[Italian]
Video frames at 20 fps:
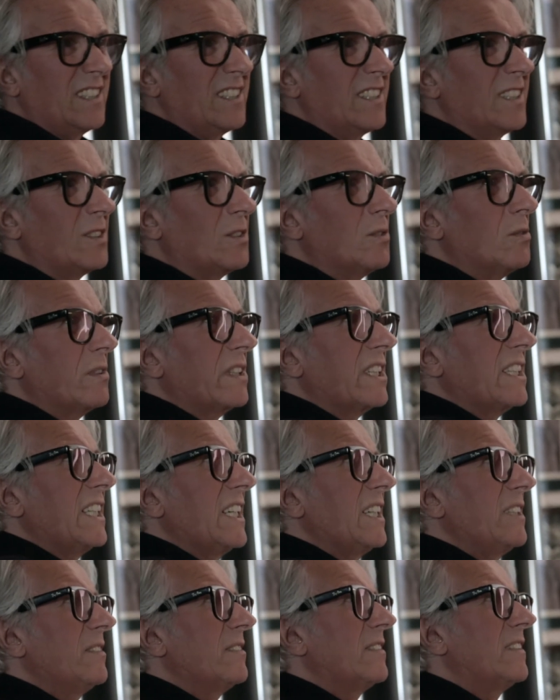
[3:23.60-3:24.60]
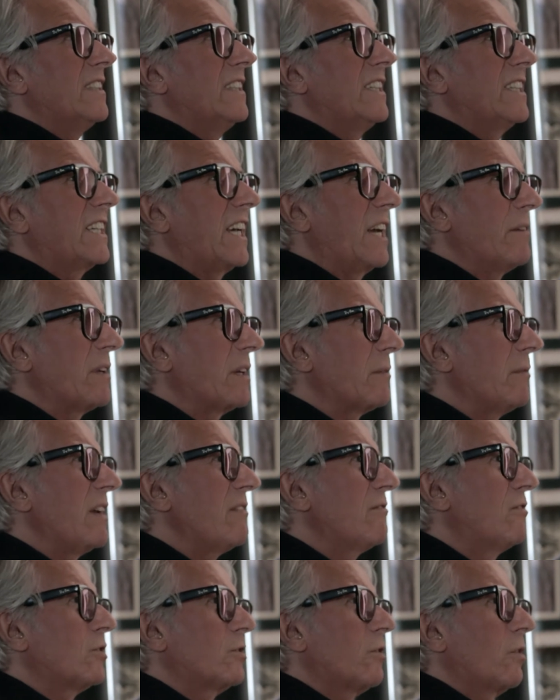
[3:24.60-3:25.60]
il Guggenheim, che è talmente
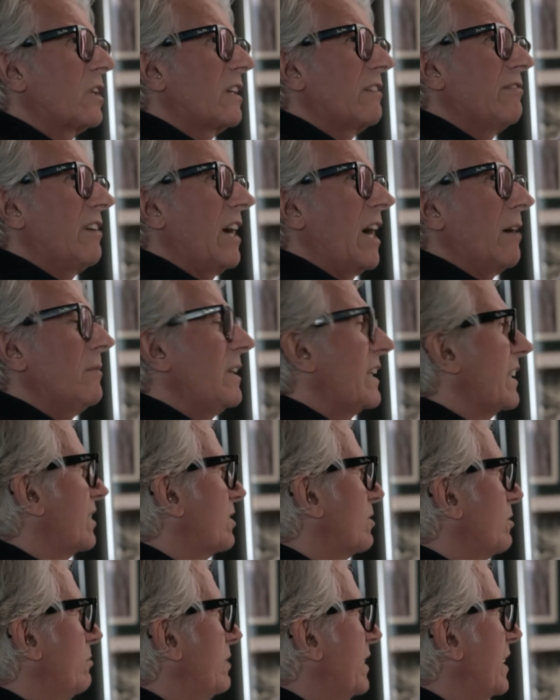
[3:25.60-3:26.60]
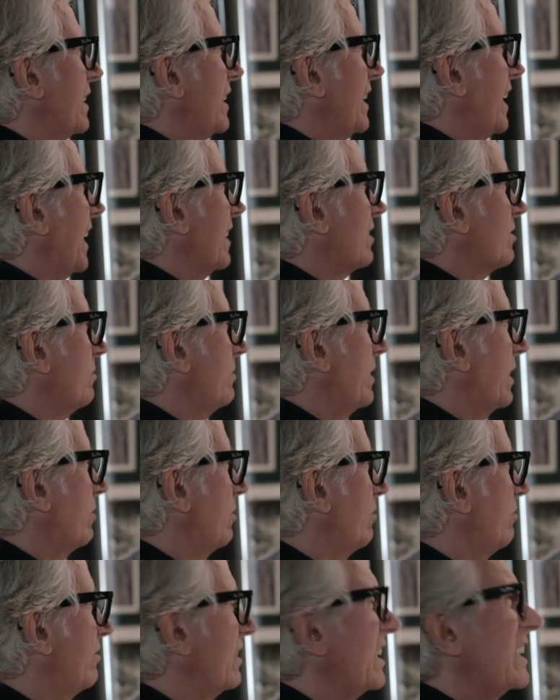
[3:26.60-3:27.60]
infotografabile che sono rialzo, mi è
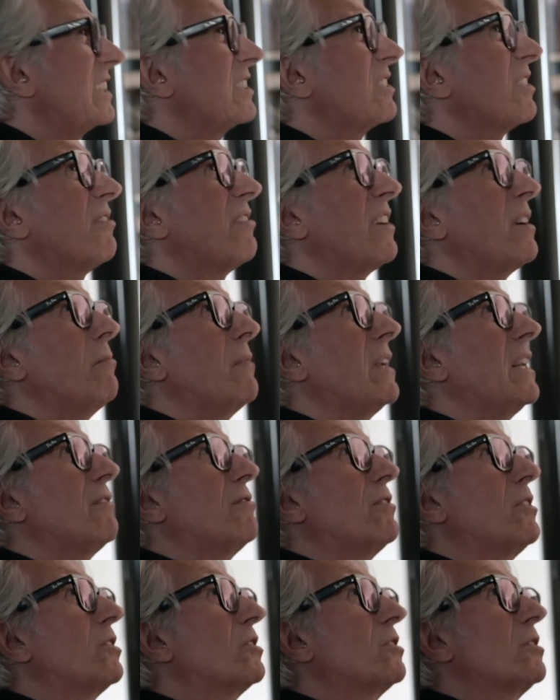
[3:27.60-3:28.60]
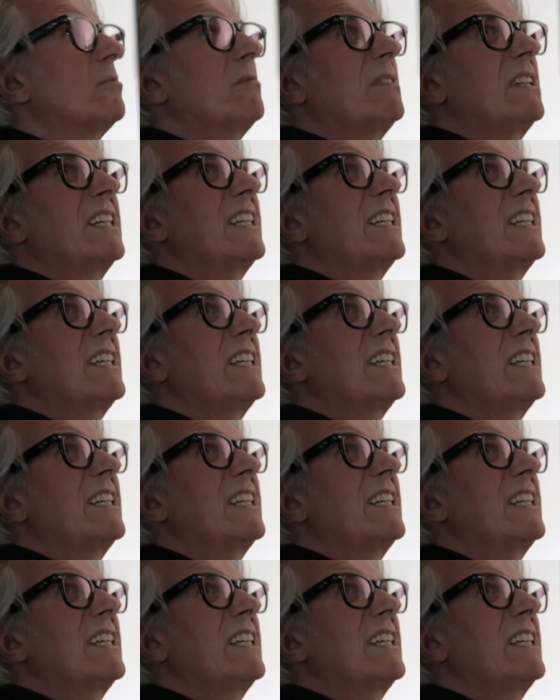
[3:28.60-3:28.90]
convinto, fai me la foto,